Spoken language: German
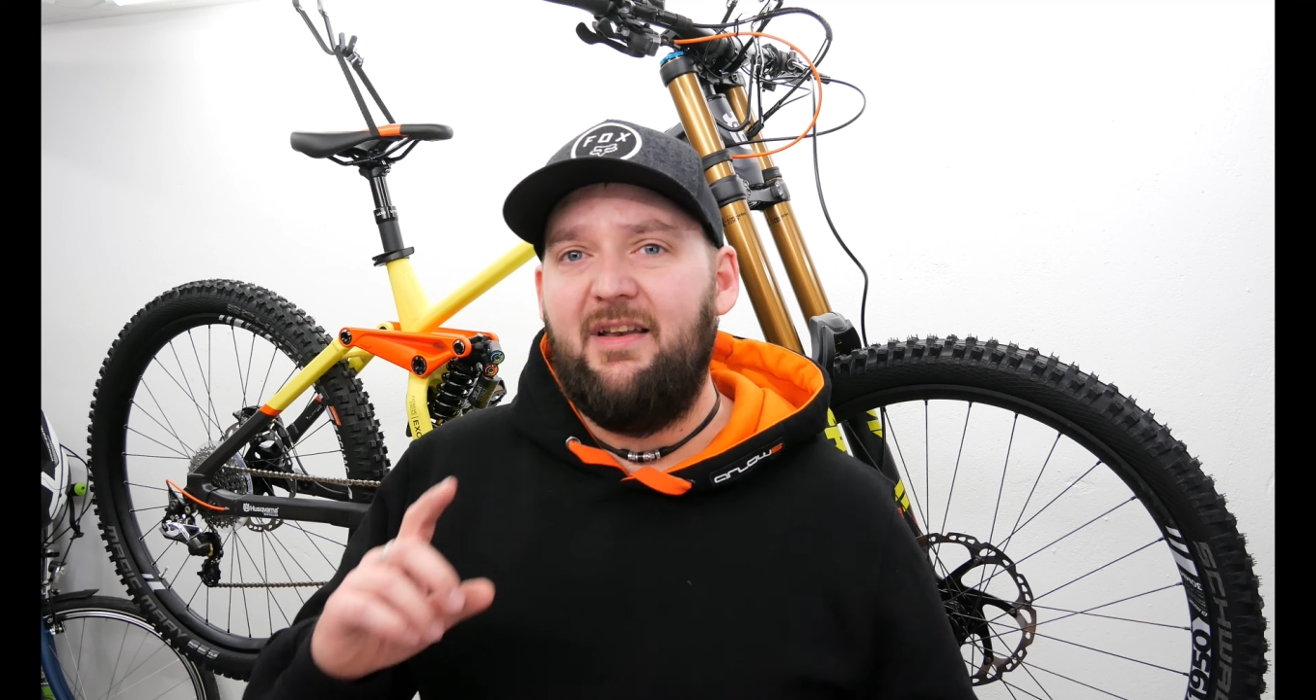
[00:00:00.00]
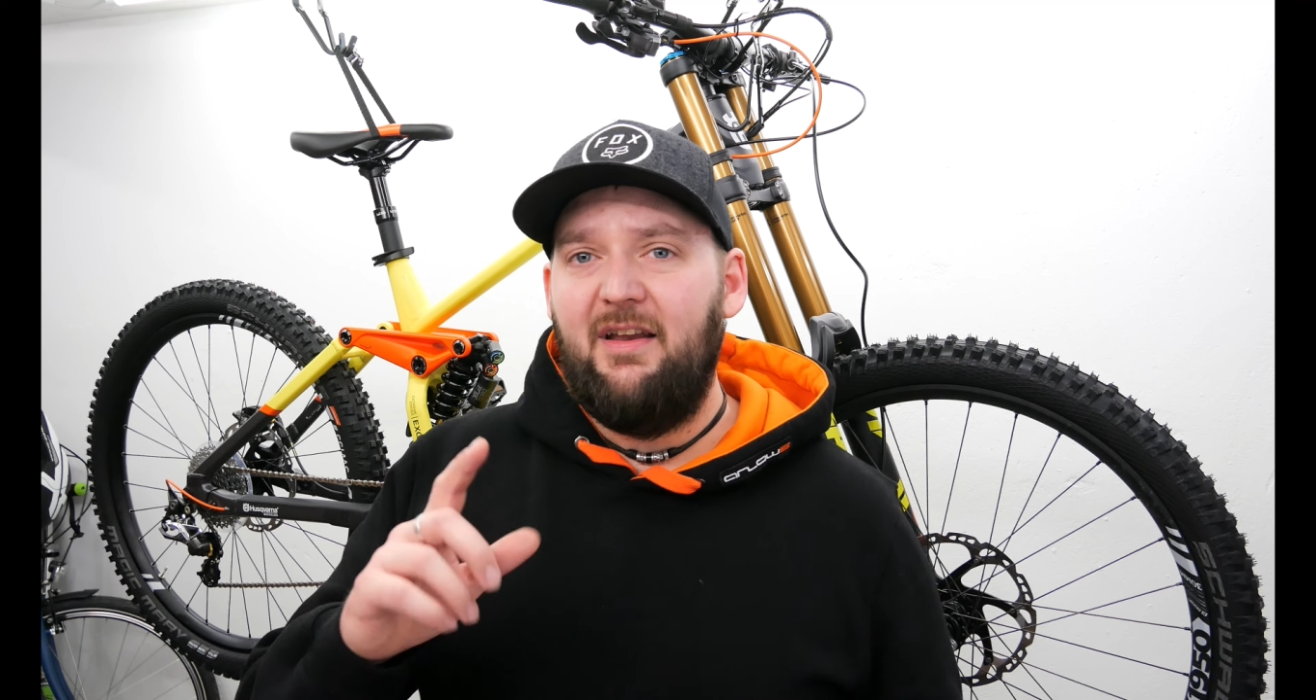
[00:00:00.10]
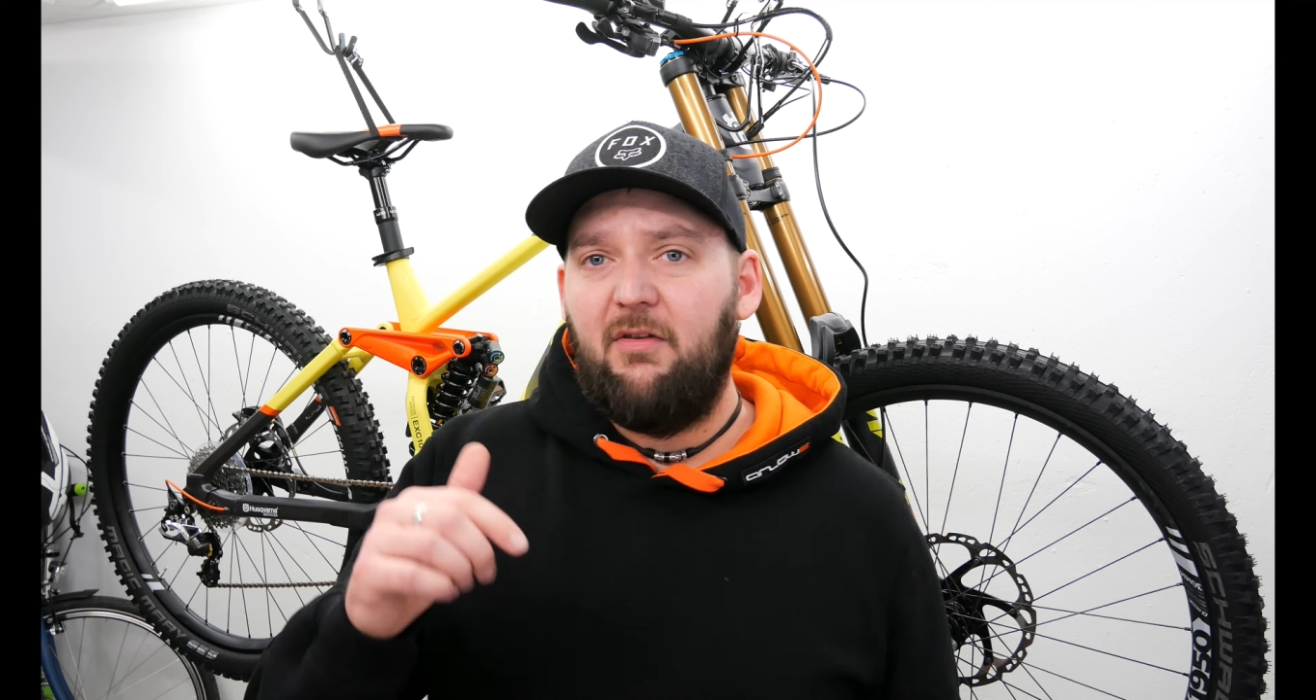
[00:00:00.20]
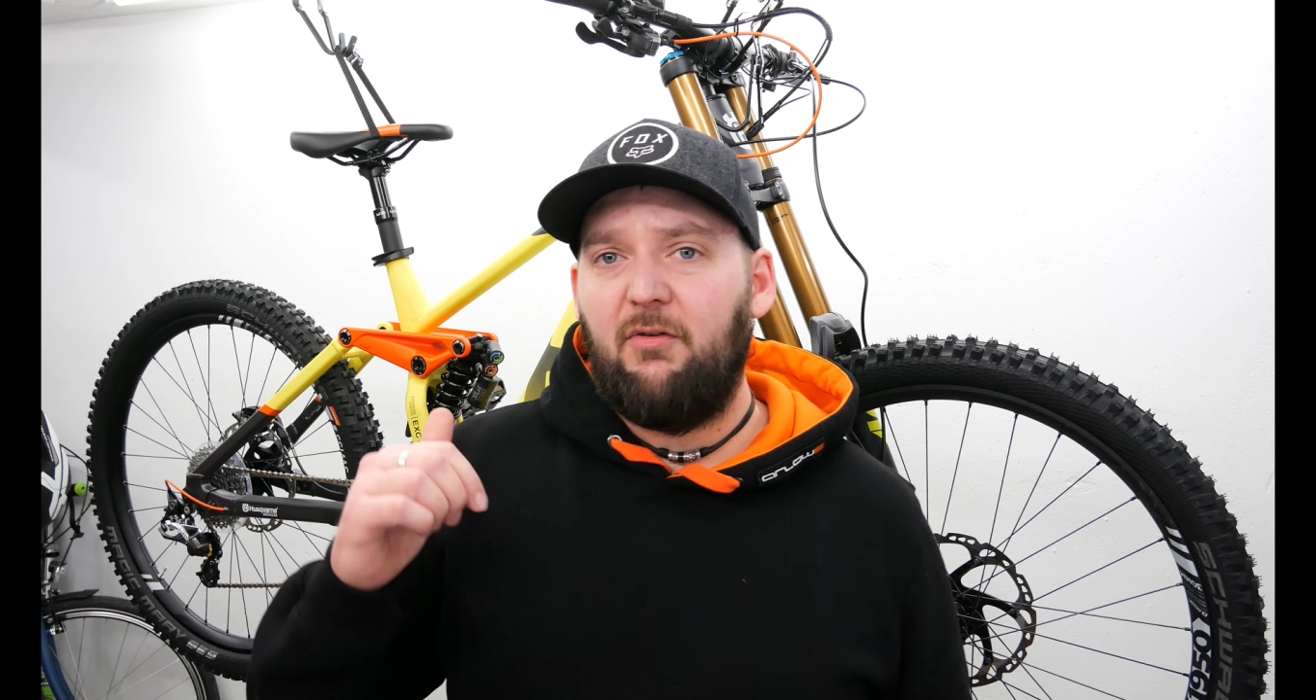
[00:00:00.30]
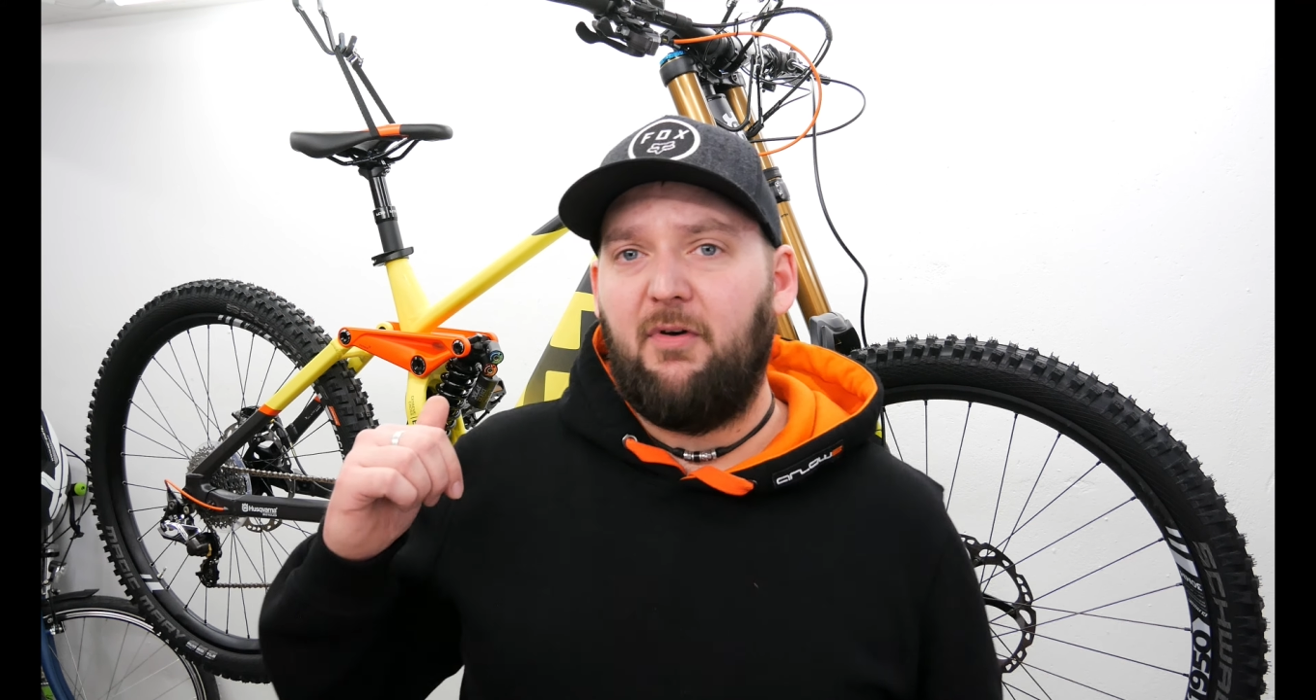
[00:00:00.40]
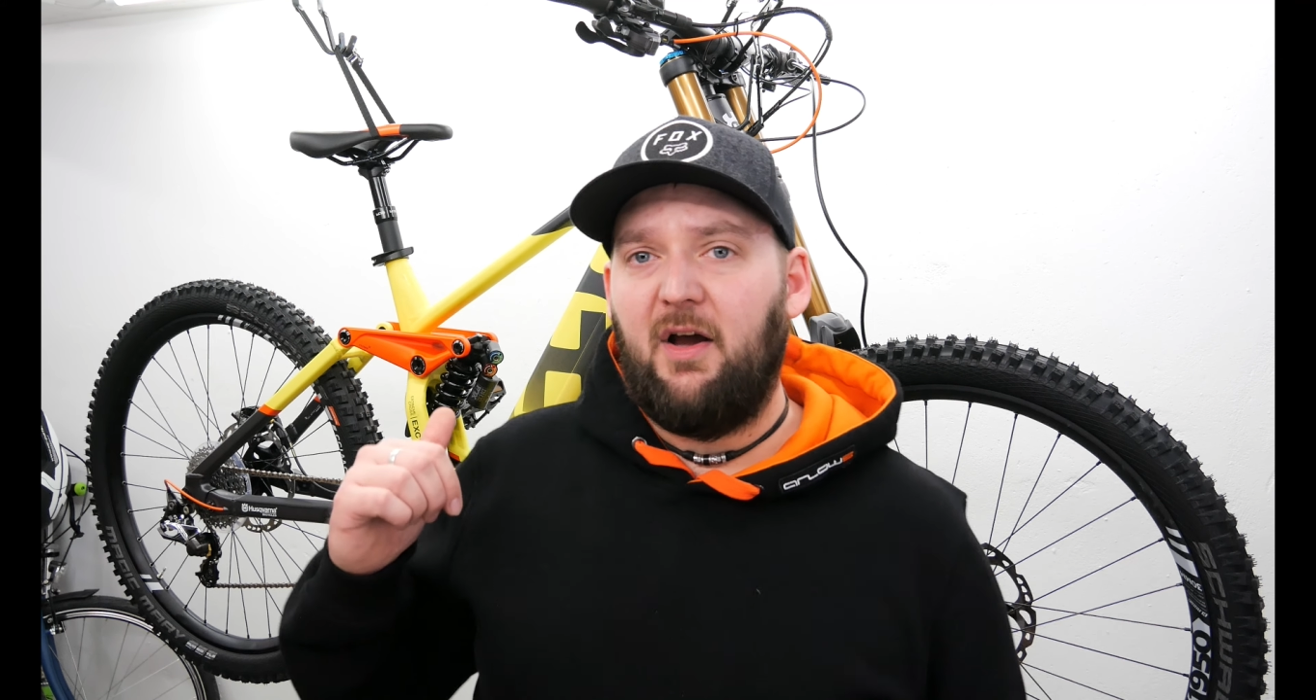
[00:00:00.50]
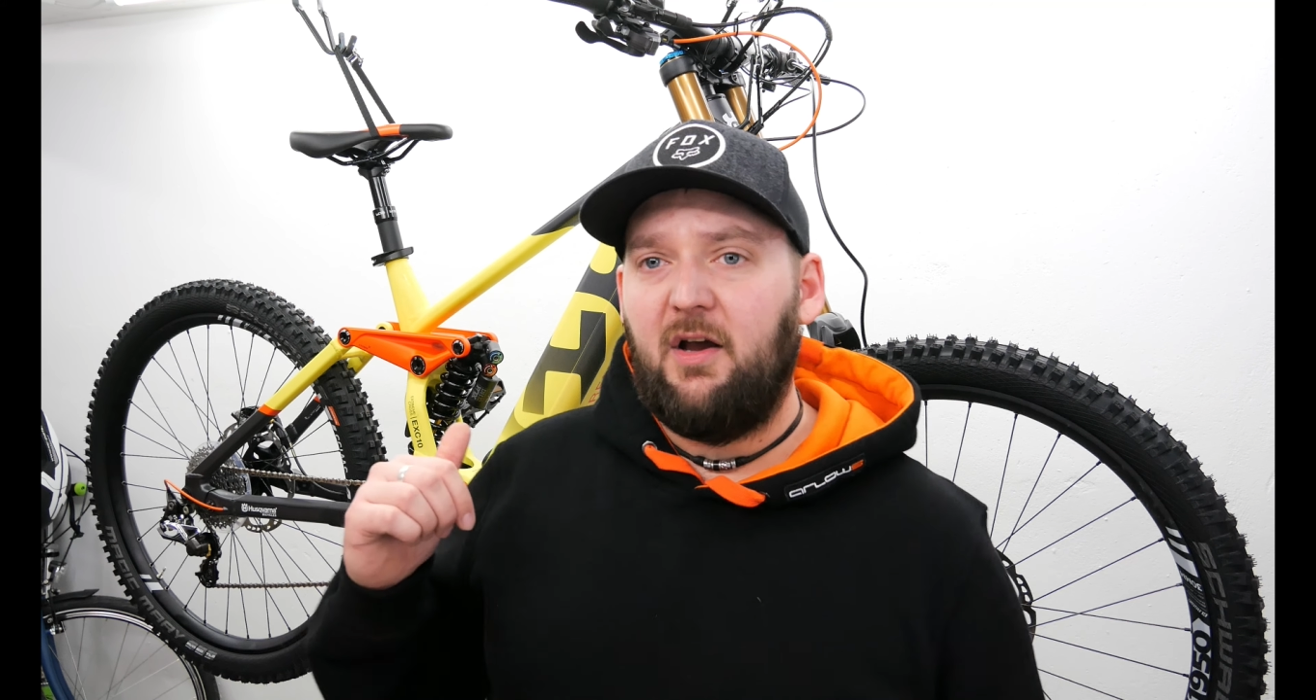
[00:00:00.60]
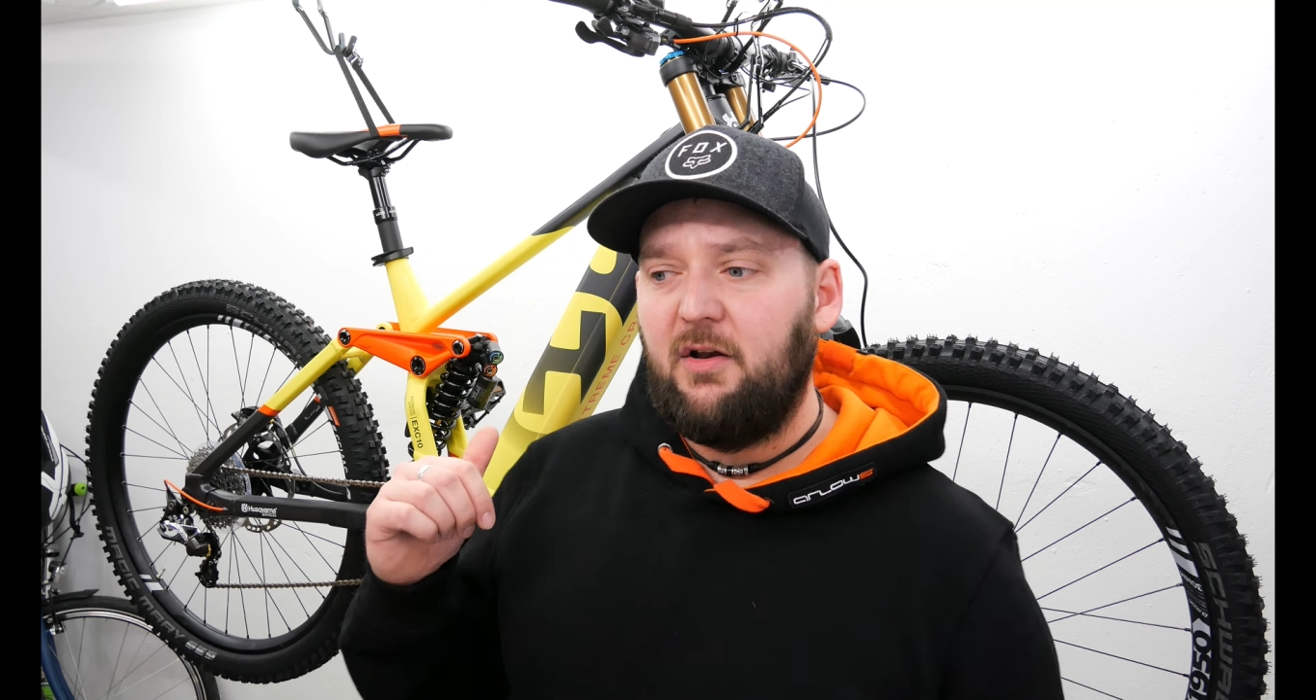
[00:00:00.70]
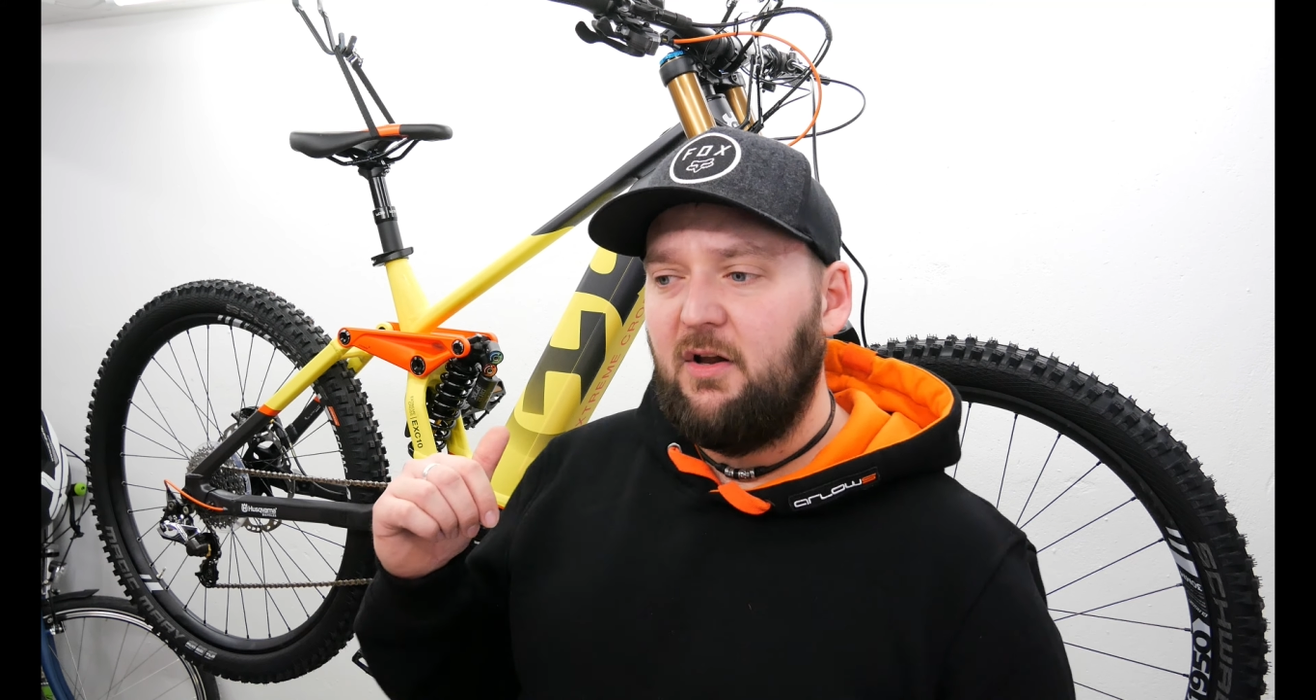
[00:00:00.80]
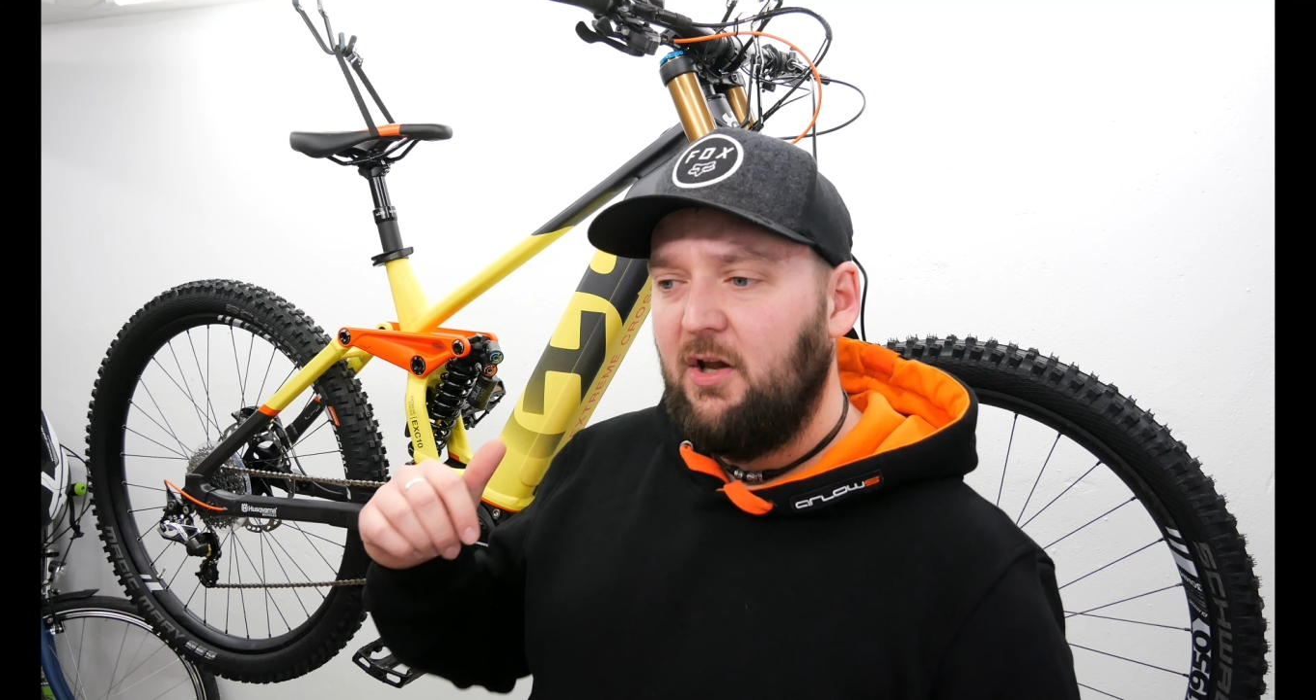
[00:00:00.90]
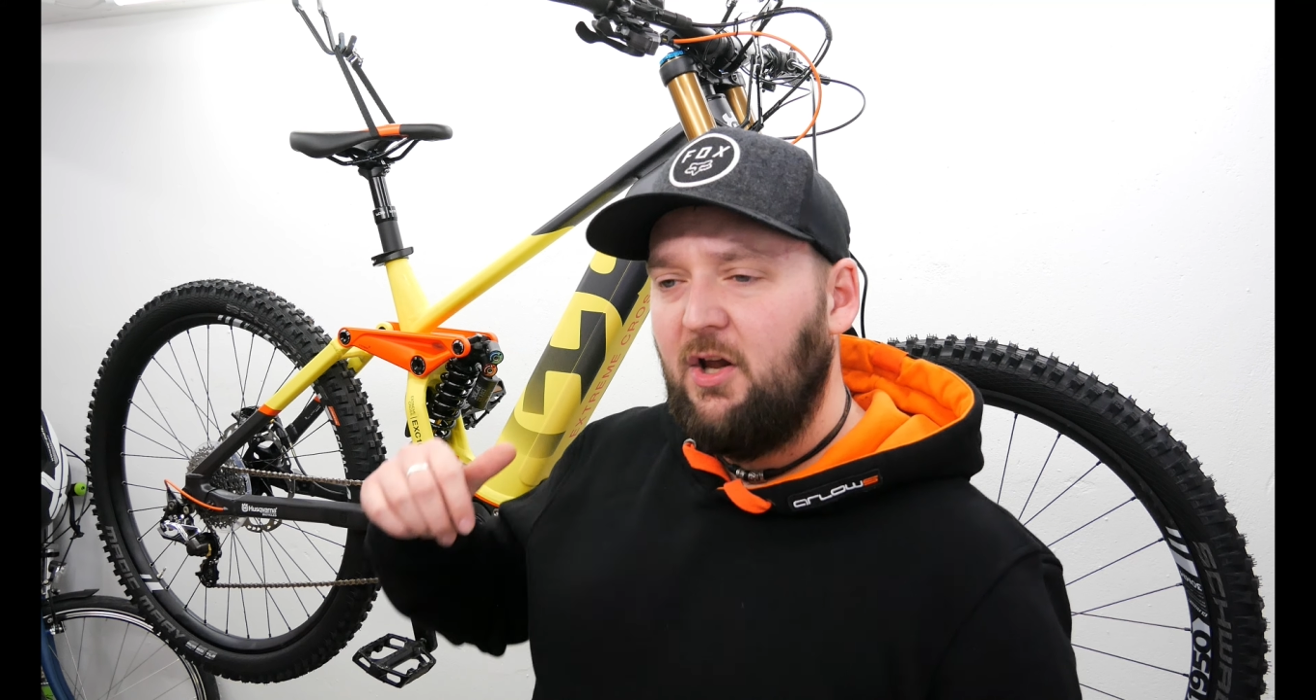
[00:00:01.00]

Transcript: dieses Fahrrad